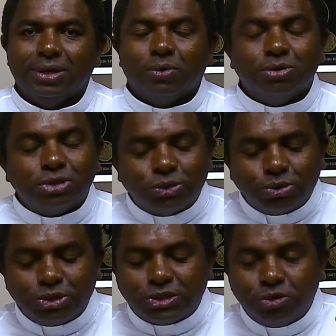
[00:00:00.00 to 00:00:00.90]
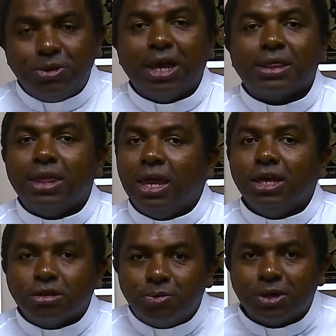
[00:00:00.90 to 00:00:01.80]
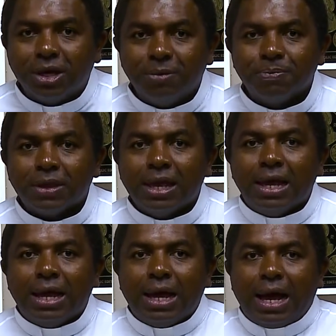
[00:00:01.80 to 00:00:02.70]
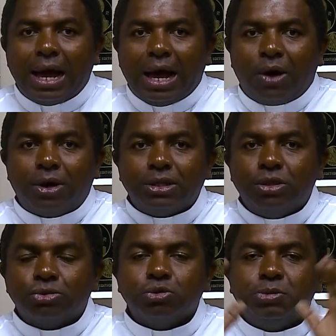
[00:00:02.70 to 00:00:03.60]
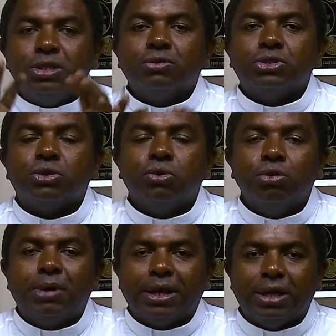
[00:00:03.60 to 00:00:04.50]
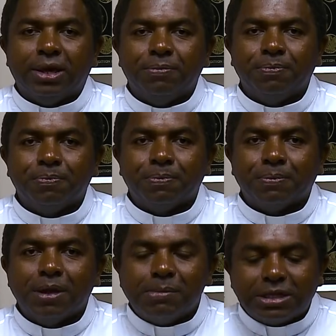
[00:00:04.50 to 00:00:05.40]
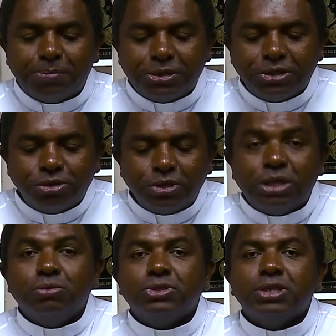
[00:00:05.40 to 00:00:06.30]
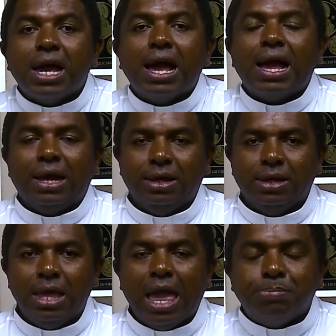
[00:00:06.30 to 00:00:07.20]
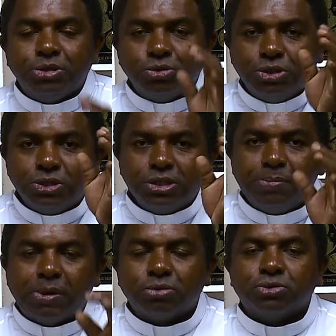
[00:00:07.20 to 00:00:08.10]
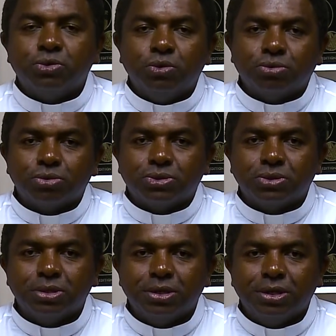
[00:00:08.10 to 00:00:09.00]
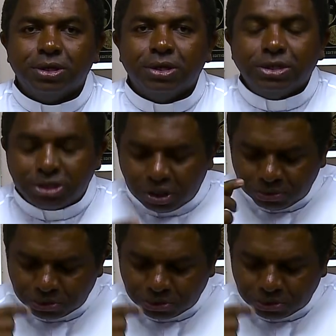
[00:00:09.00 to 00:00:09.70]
Quando Jesus diz: Não me retenhas, porque a hora de eu subir não chegou, Maria, mas é preciso ir anunciar, é preciso ir dizer para os outros de que eu